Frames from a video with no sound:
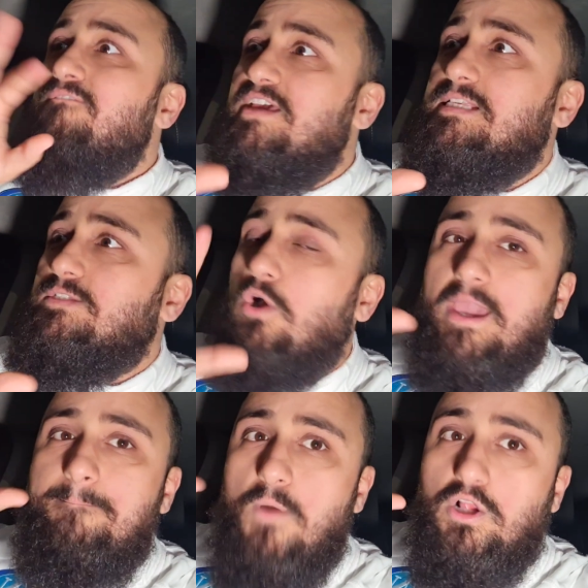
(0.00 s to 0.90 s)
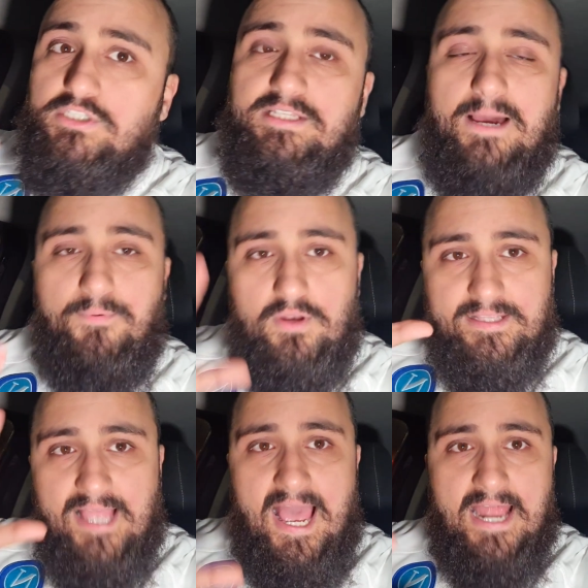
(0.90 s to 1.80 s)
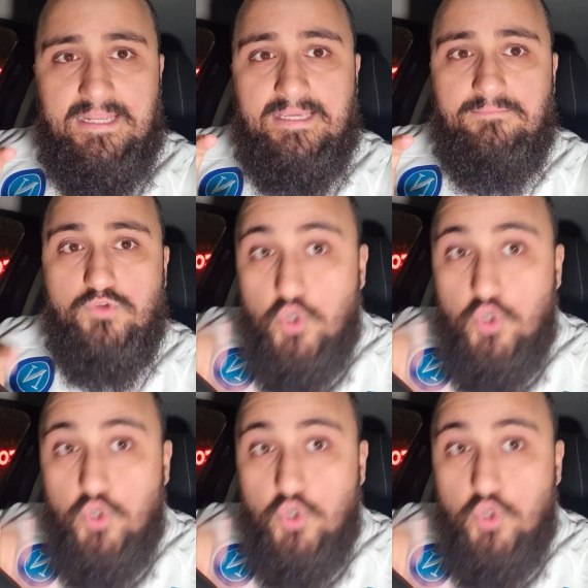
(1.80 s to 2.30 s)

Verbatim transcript: visto che molti napoletani,